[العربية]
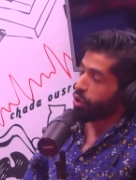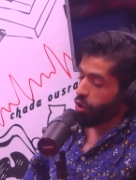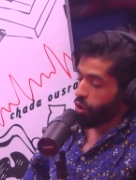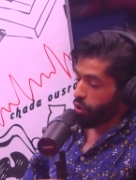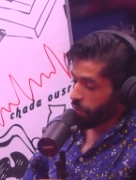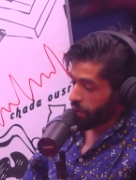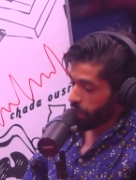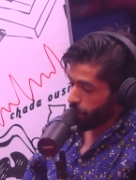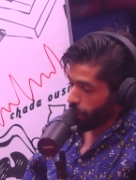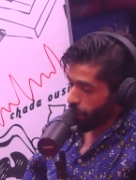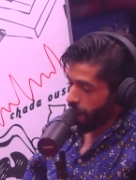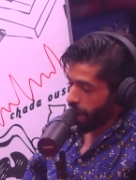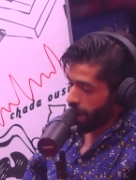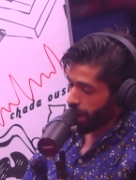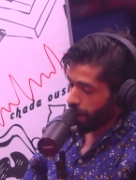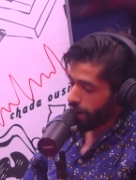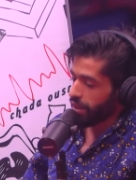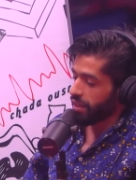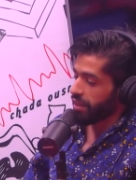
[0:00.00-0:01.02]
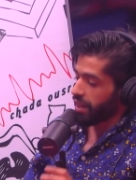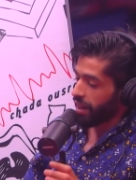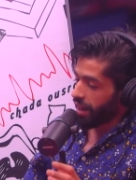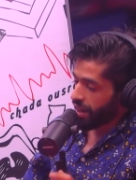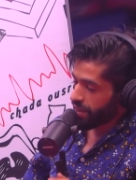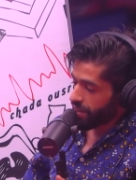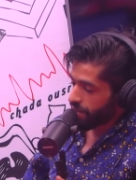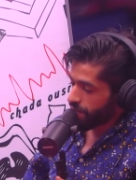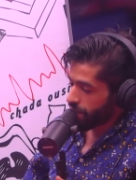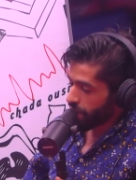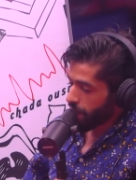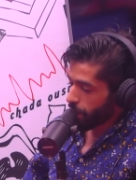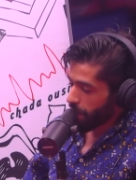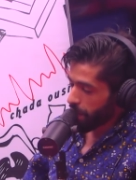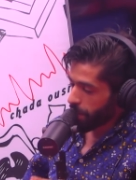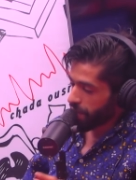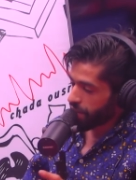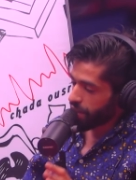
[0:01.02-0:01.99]
ومن موراها غادي
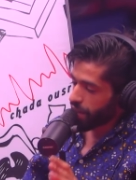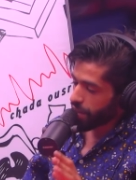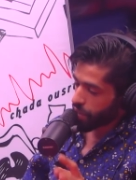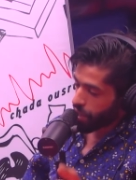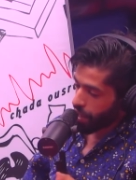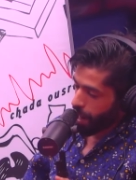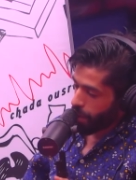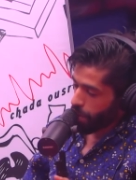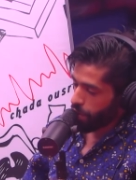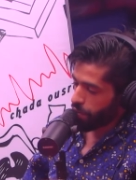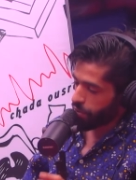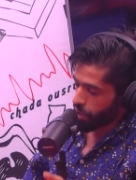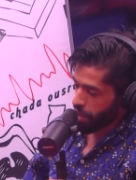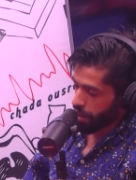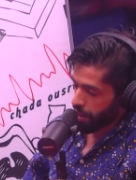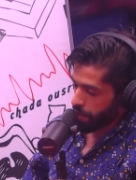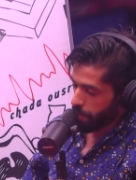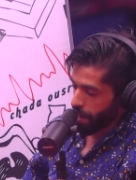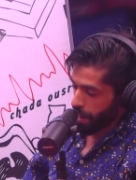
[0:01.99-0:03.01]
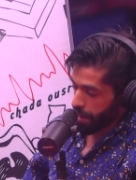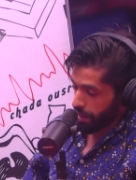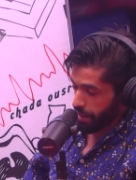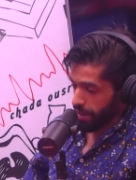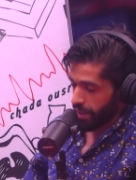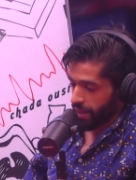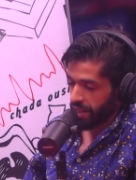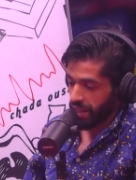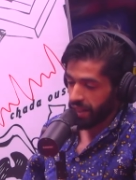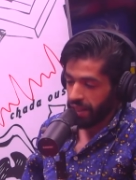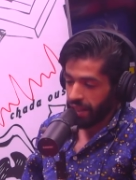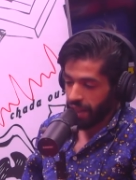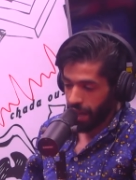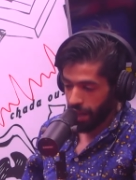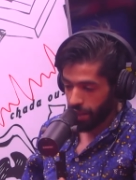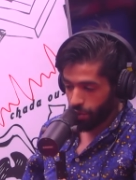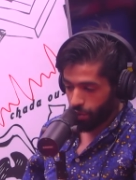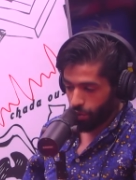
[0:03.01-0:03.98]
يستعمر مدينه كاو في شرق مالي داكوغ
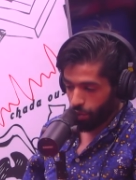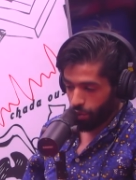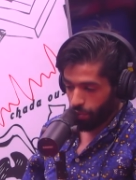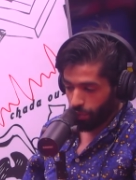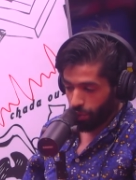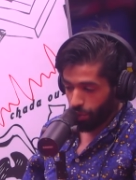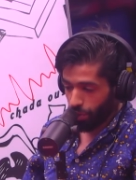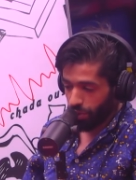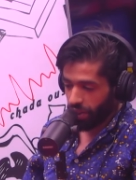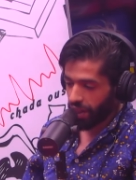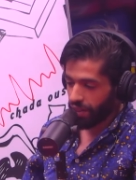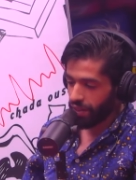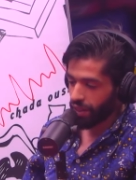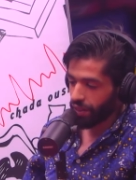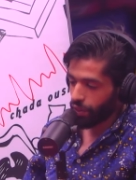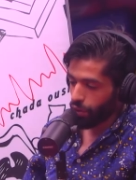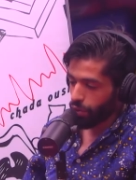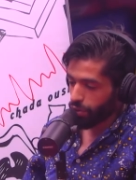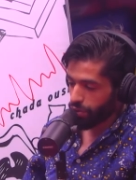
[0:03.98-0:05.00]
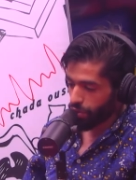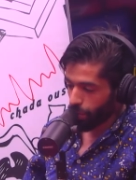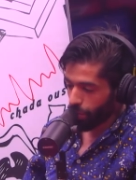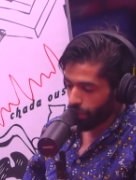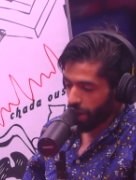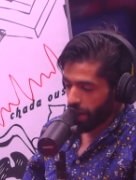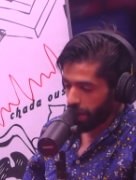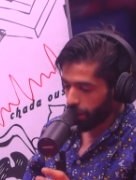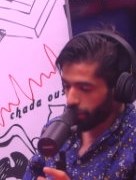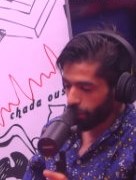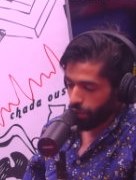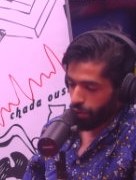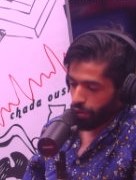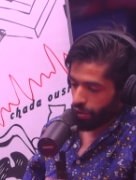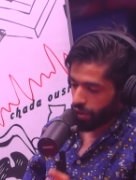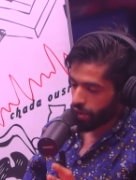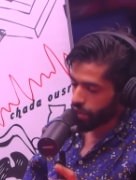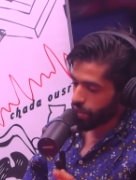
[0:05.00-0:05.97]
هاد جوج مدن غادي يعطيوه السلطه على
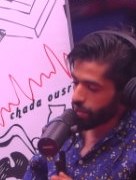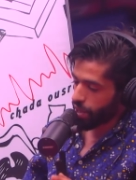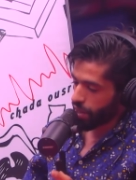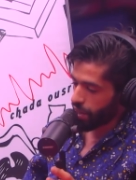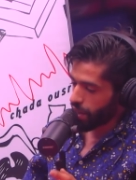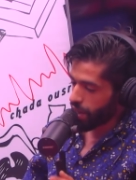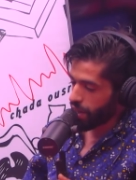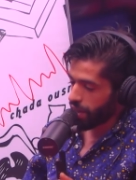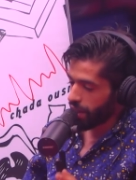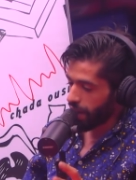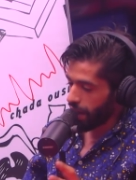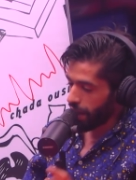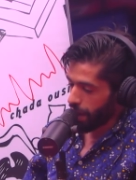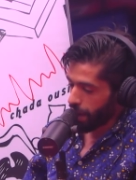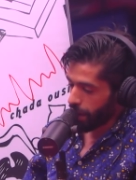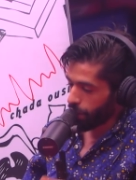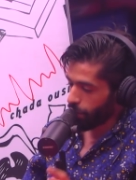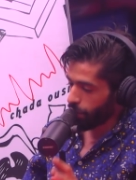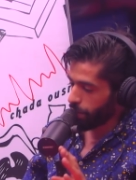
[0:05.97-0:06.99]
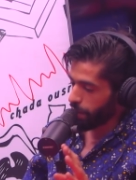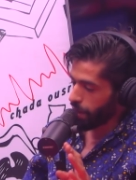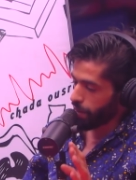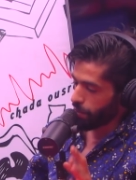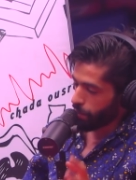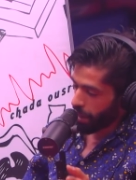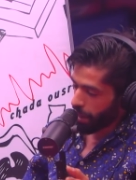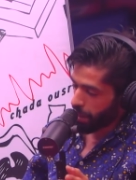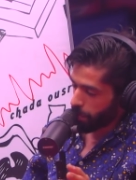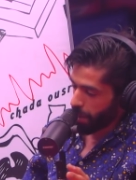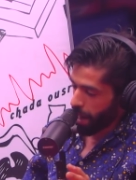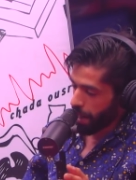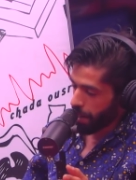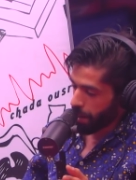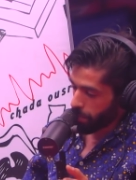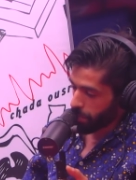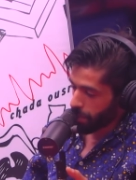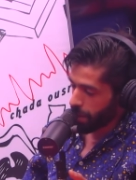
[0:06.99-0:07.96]
الطرق التجاريه اللي كيلاقيو بين المغرب
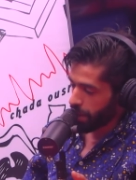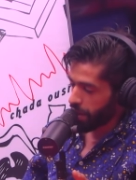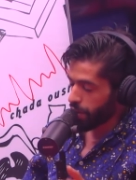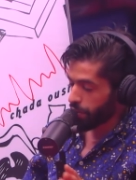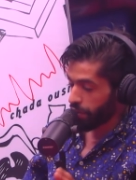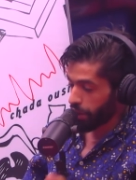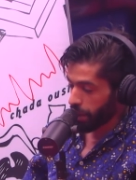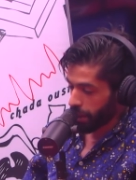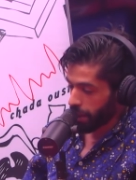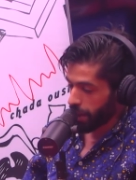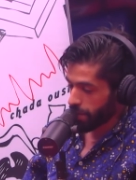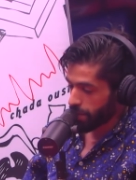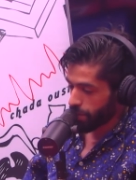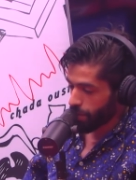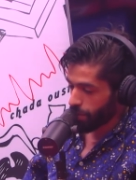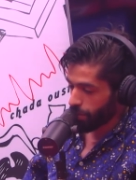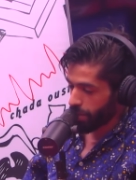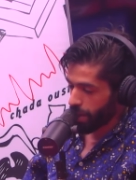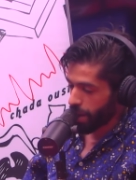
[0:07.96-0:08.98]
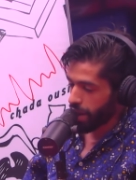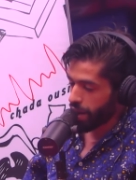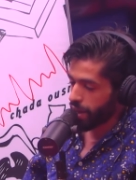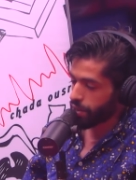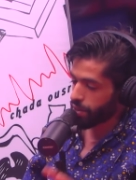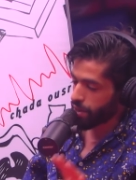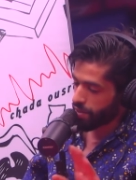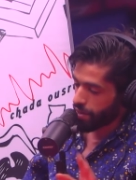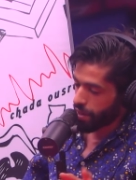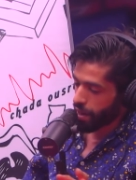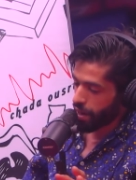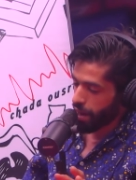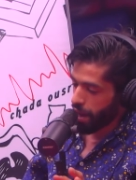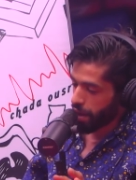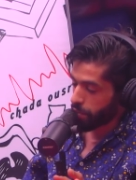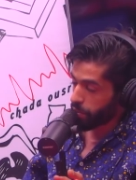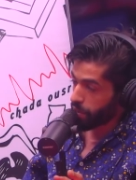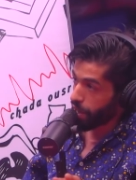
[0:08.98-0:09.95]
العربي مم. افريقيا السوداء الجزيره
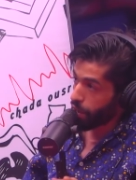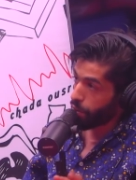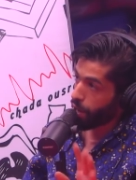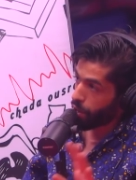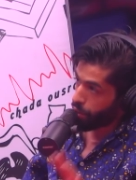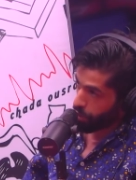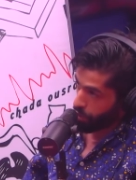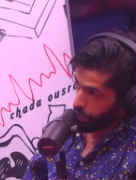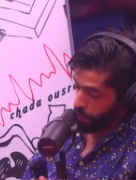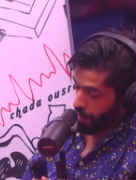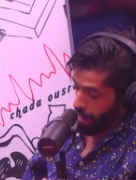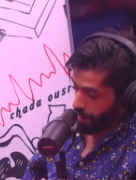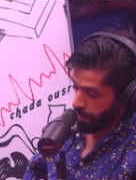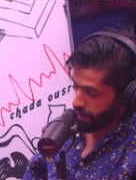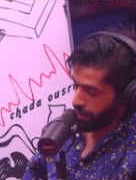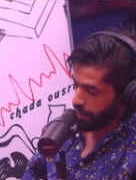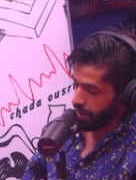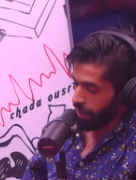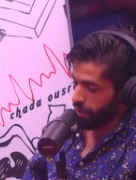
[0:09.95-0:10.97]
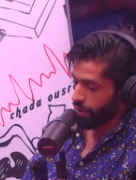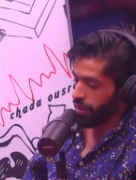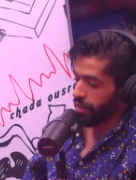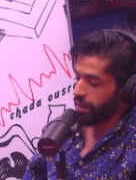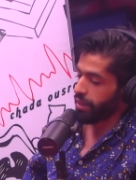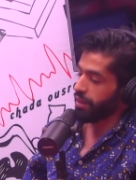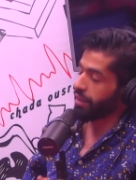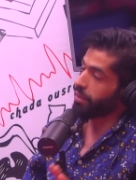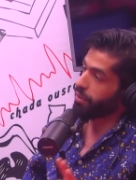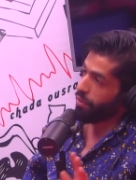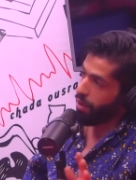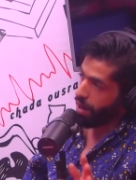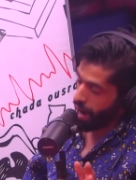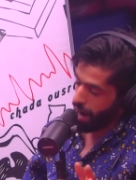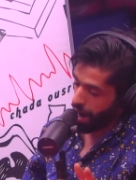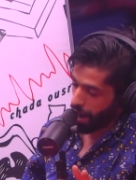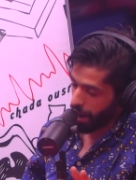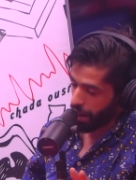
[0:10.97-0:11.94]
العربيه واوروبا القوافل
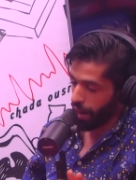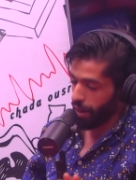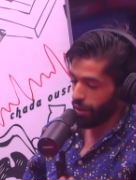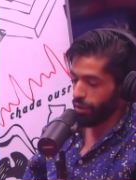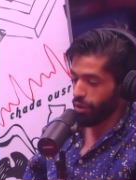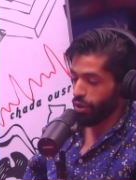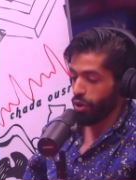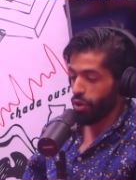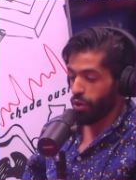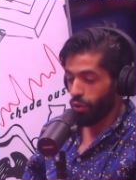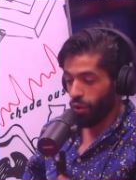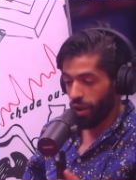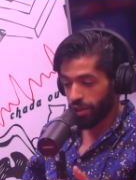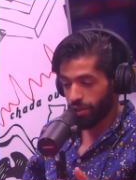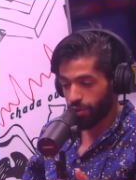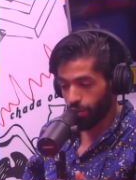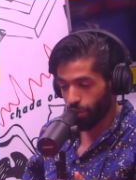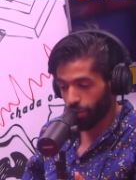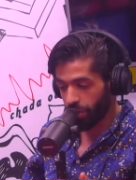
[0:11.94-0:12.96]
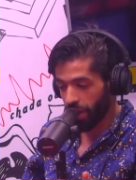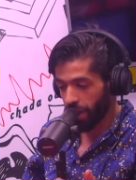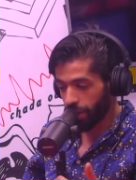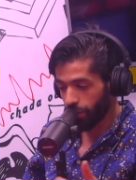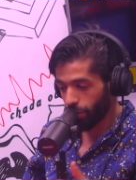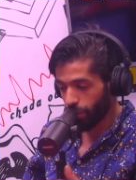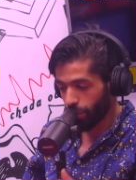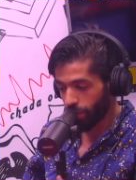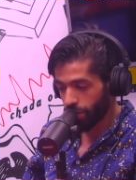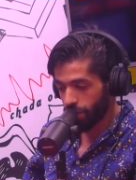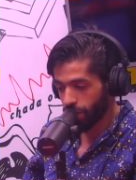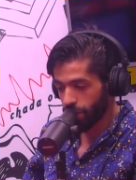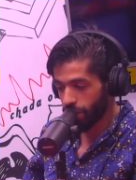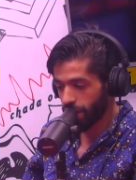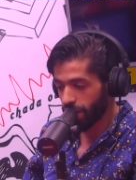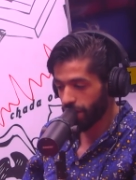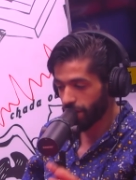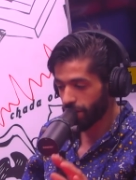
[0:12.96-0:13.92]
فوالا وهاد السلطه على الطرق
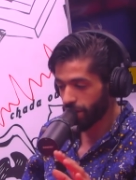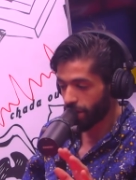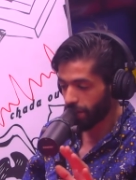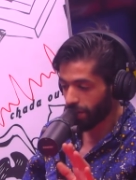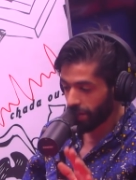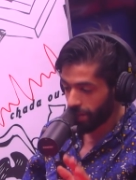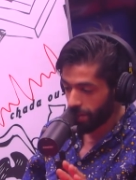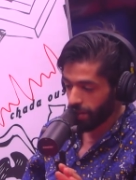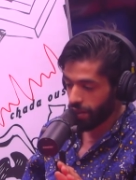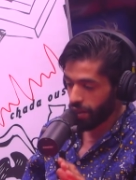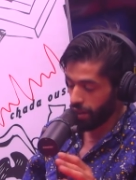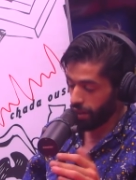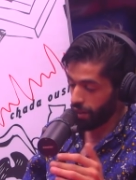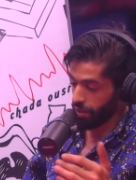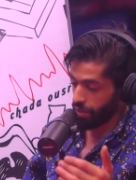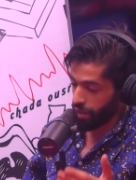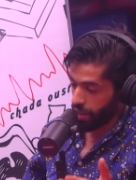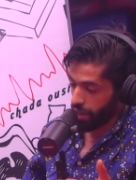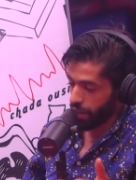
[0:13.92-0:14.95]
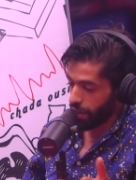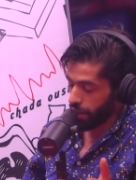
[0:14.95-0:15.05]
التجاريه ديال آه، دي